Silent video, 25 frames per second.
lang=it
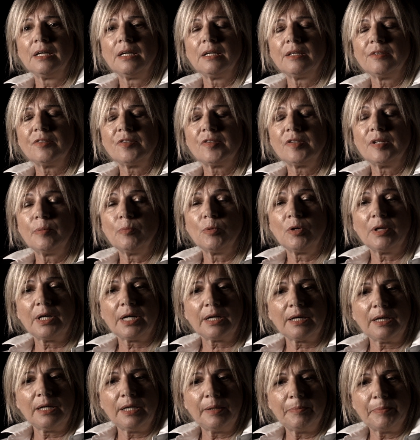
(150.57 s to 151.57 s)

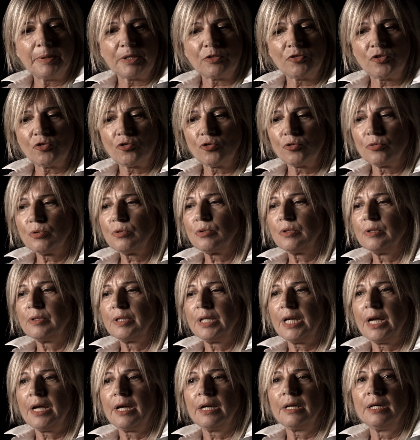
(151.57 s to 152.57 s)
stimolare le
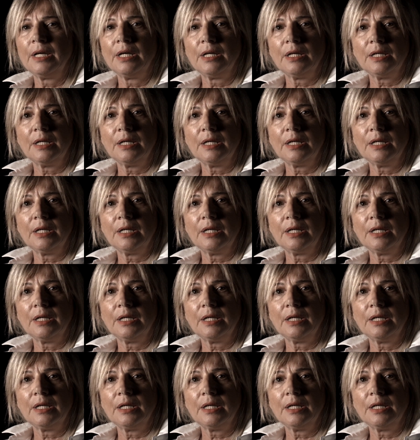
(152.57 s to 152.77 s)
persone,